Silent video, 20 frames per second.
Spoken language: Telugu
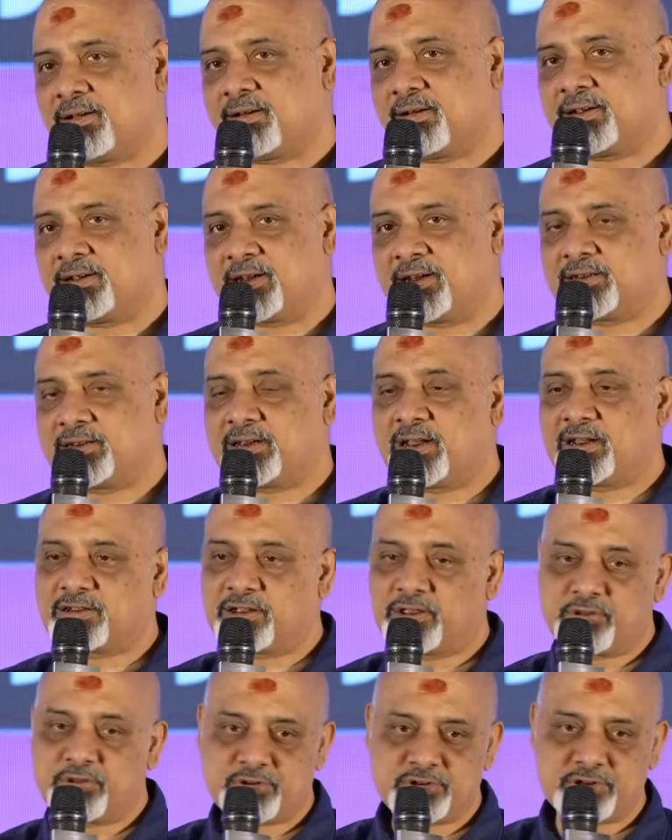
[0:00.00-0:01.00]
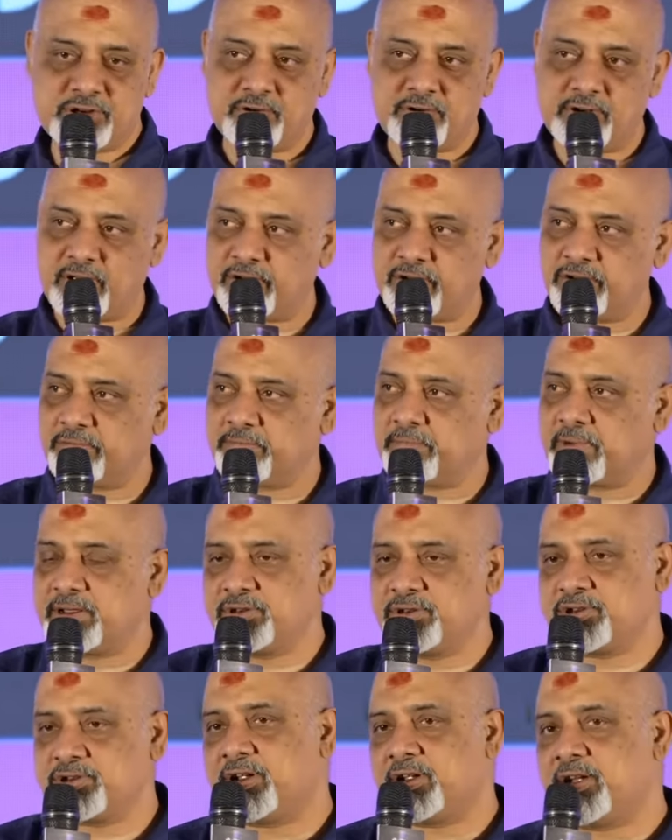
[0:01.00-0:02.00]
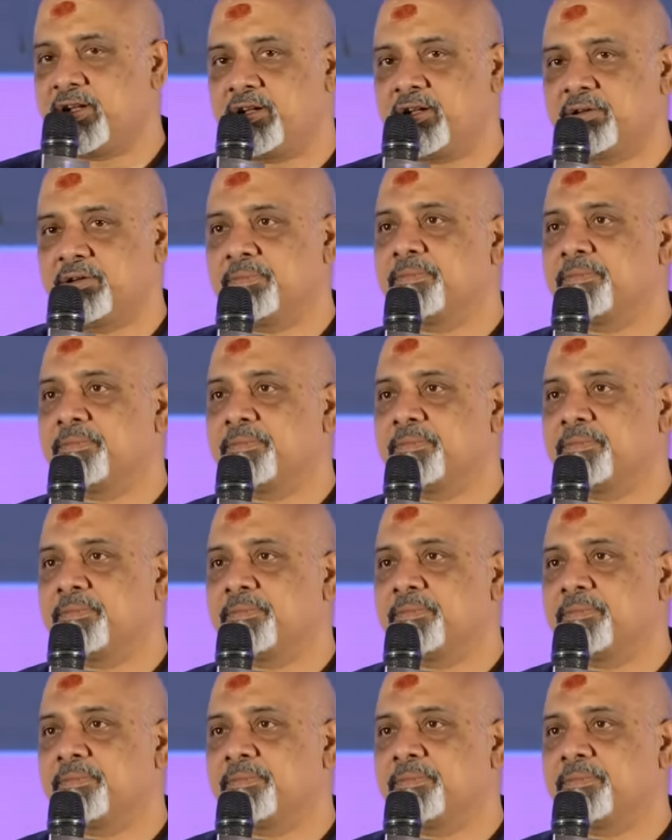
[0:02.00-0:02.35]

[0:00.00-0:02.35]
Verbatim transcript: నిజంగా చాలా సంతోషంగా ఉన్నాను మంచి హిట్